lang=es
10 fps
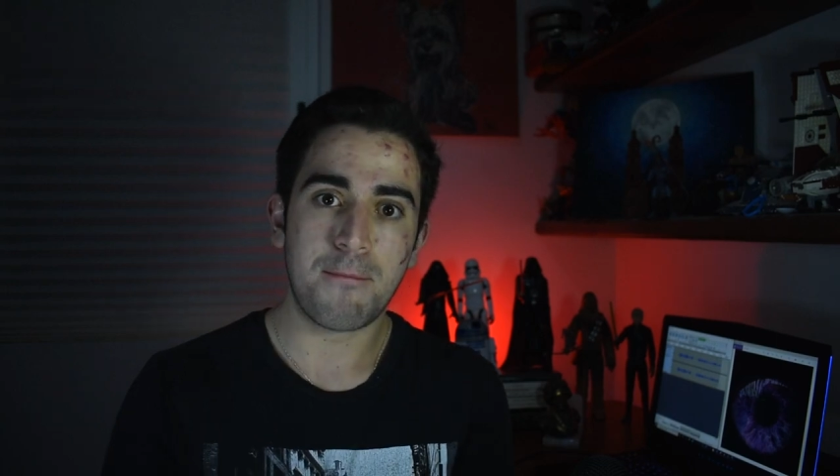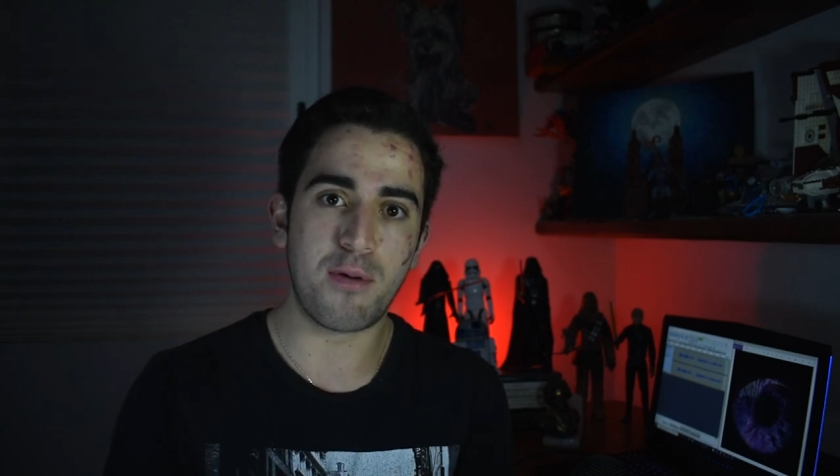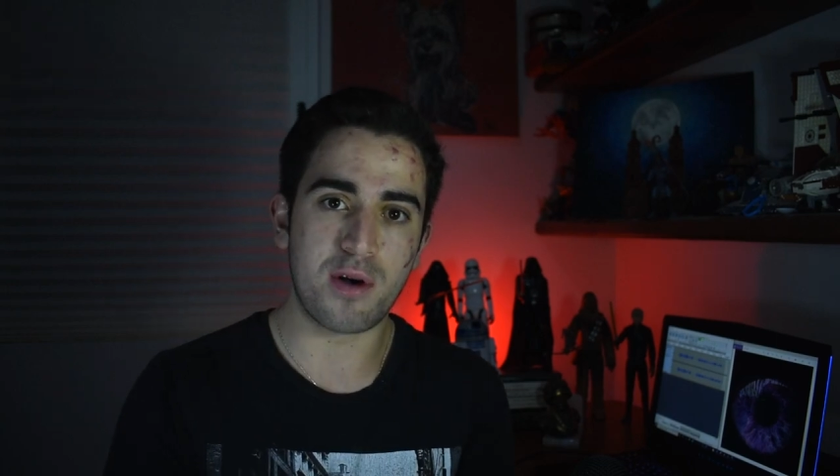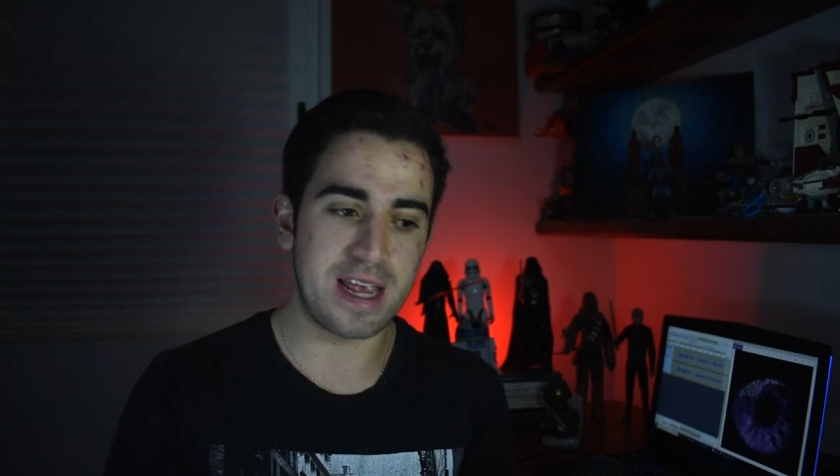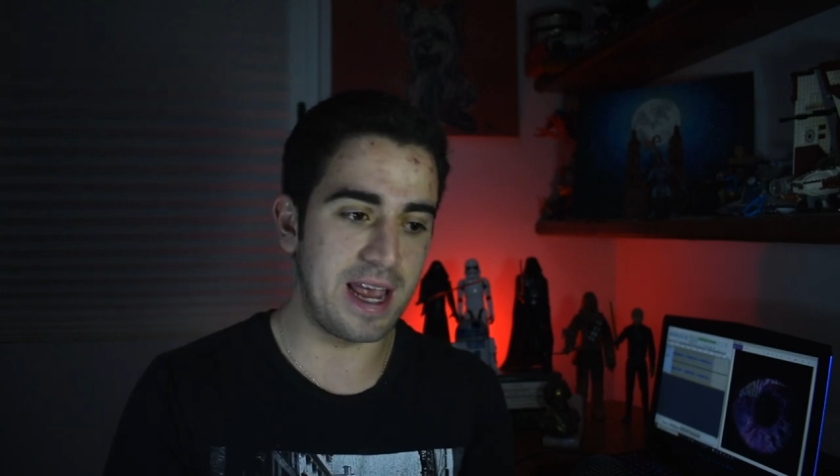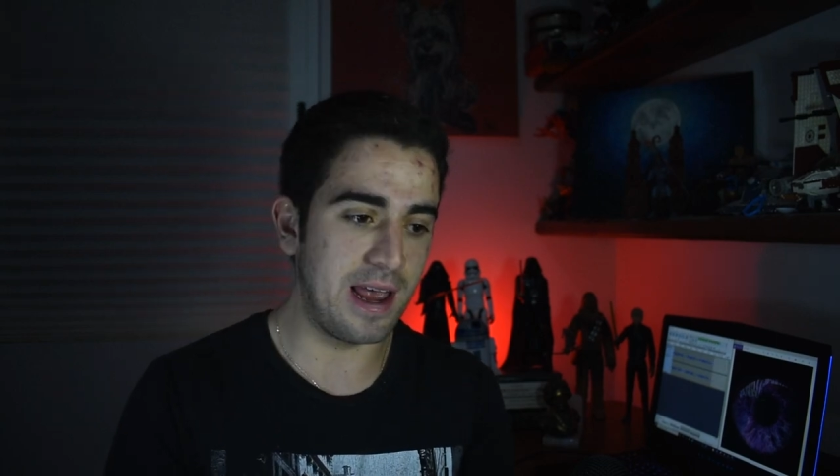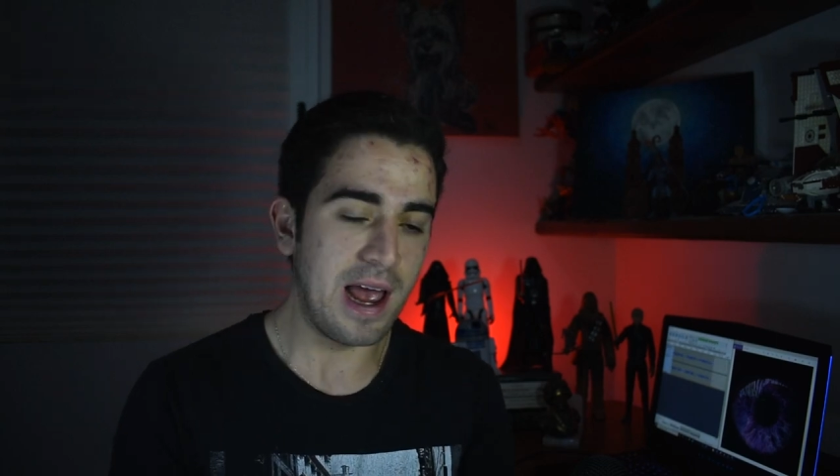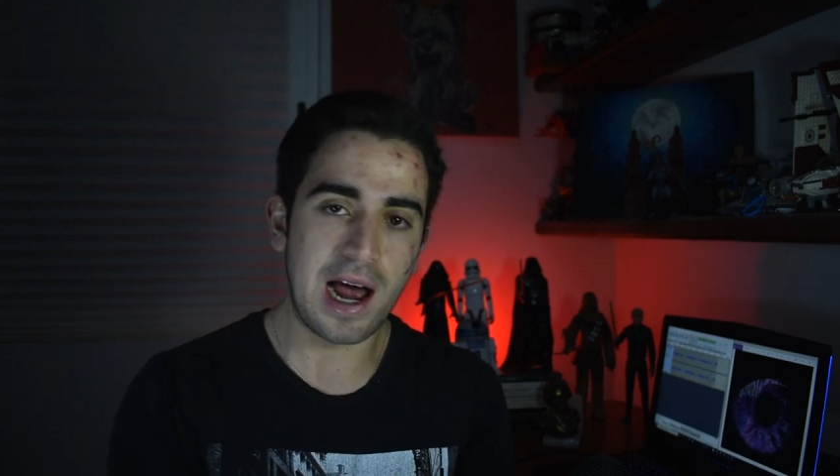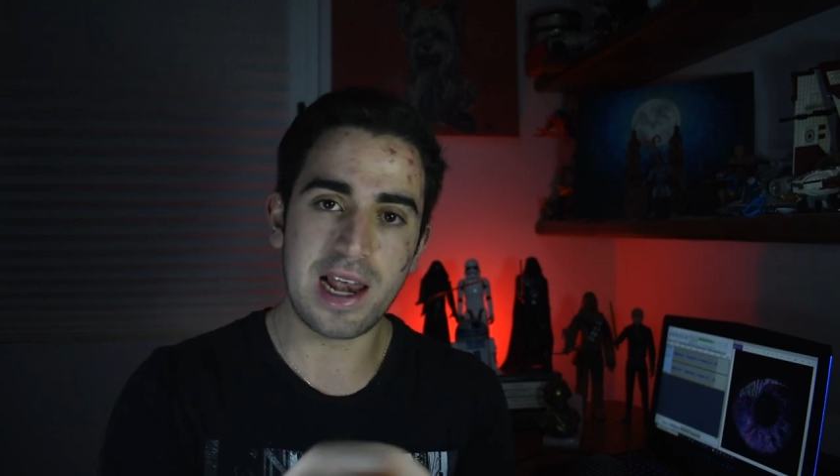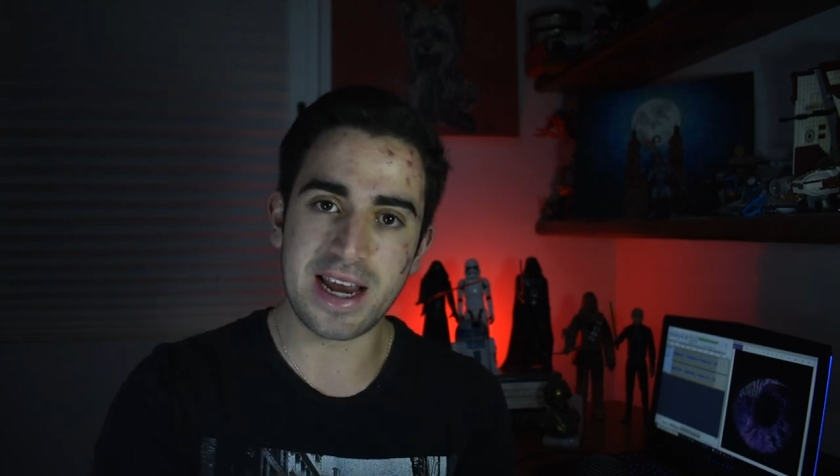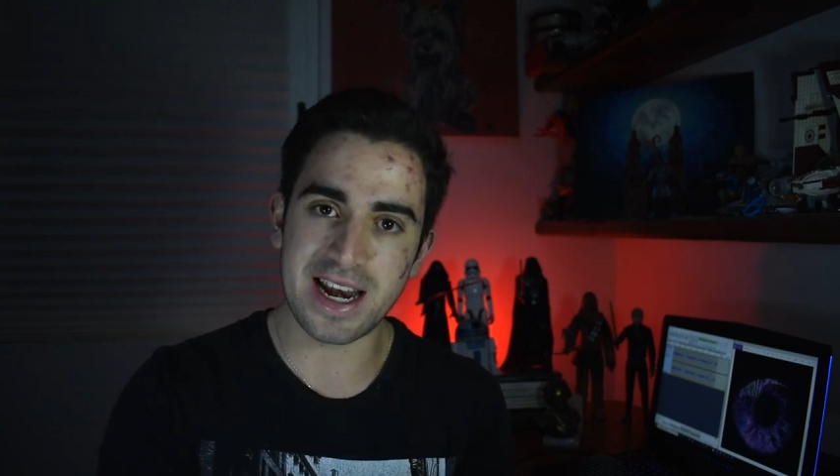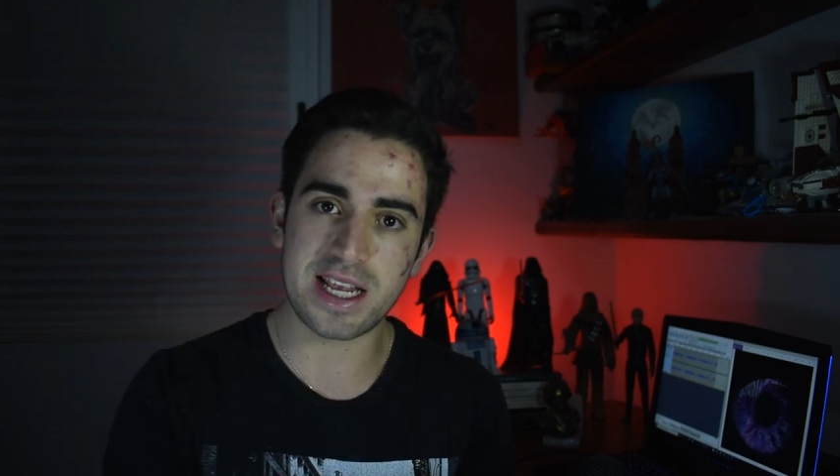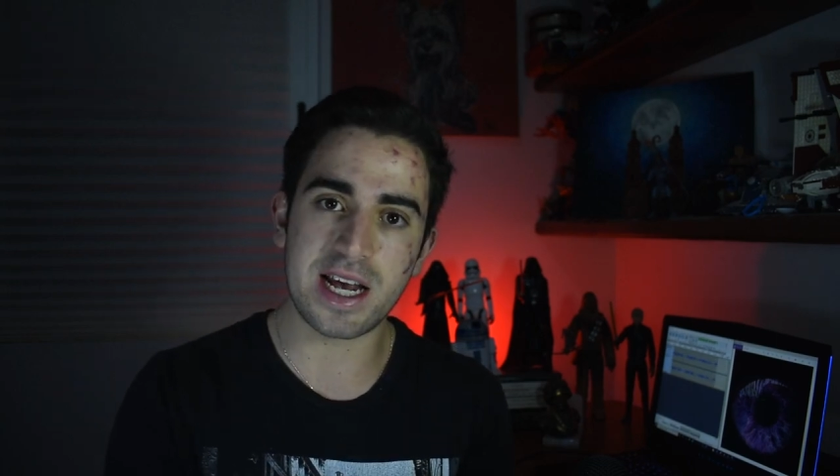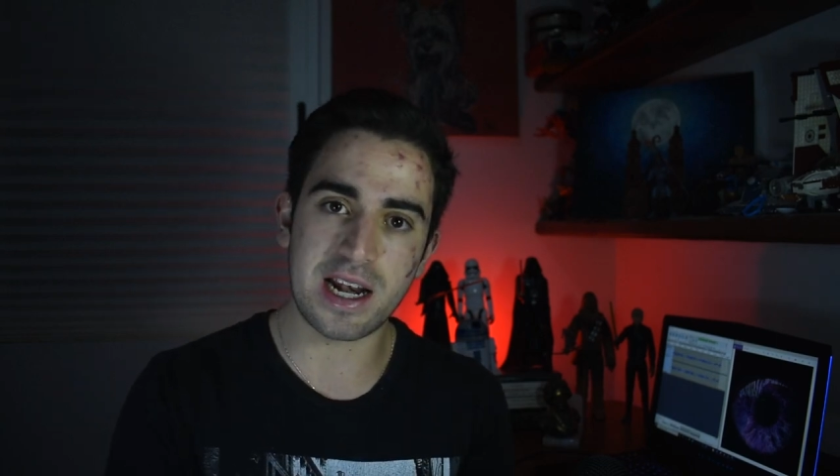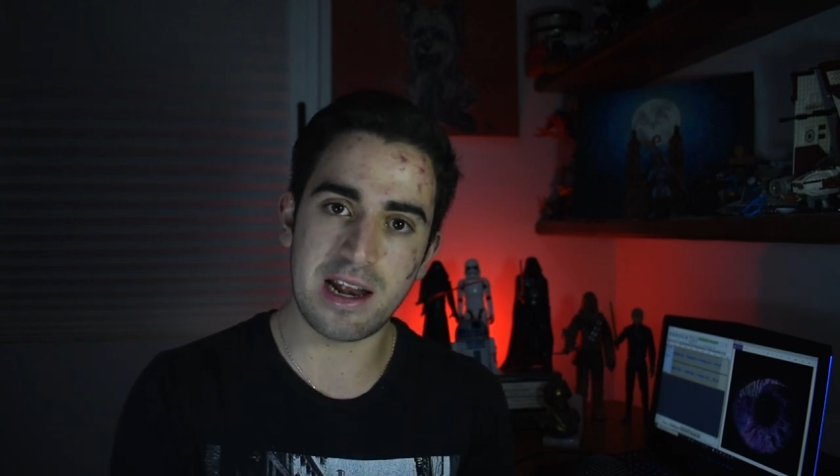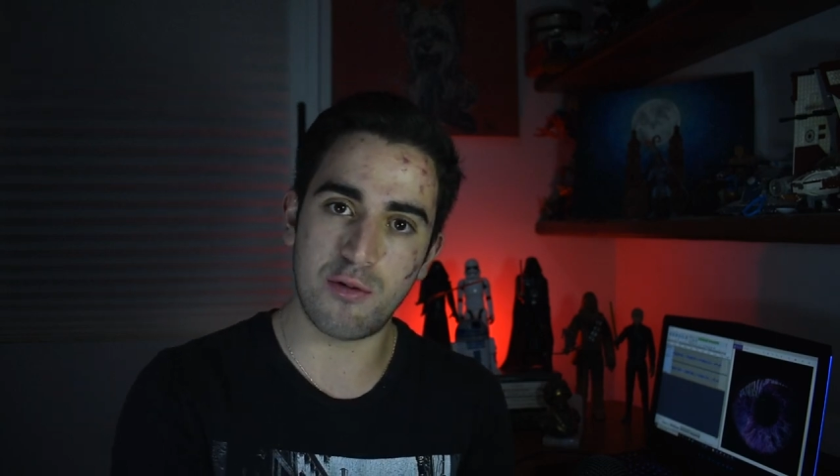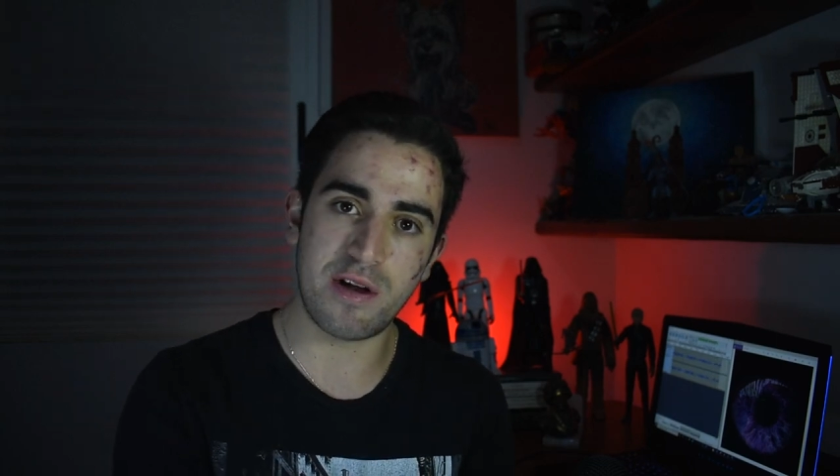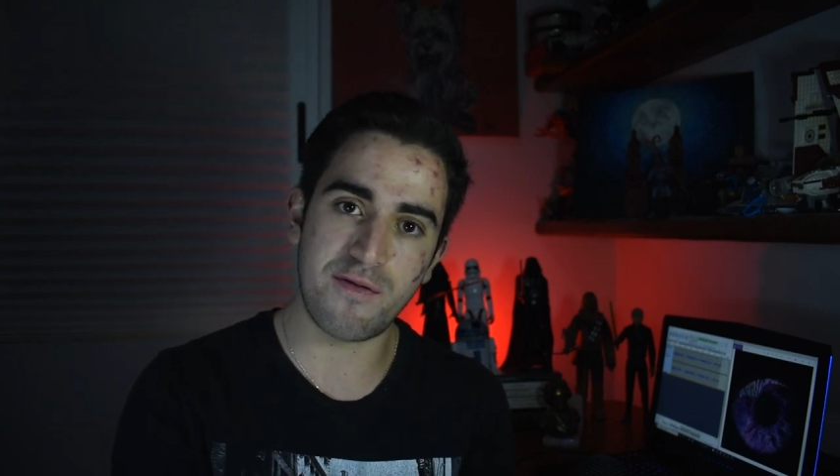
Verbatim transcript: porque al ingresarle una